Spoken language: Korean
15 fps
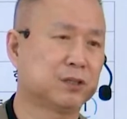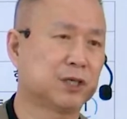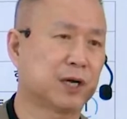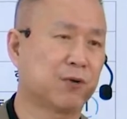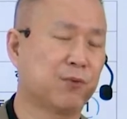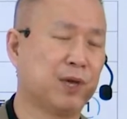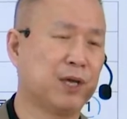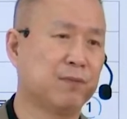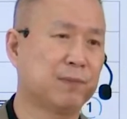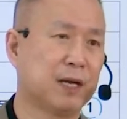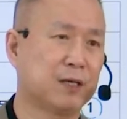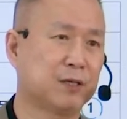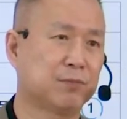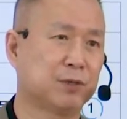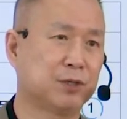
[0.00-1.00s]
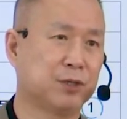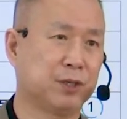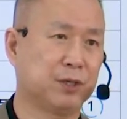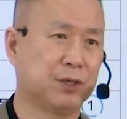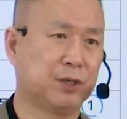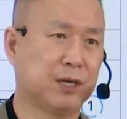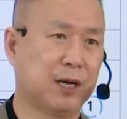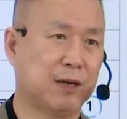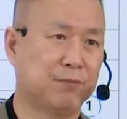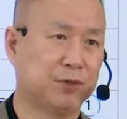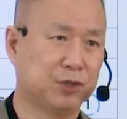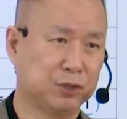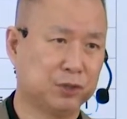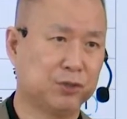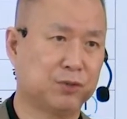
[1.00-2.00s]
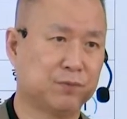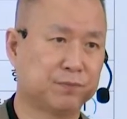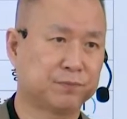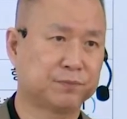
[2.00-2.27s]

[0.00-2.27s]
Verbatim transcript: 제가 왜이 말씀을 드리는가 하면요.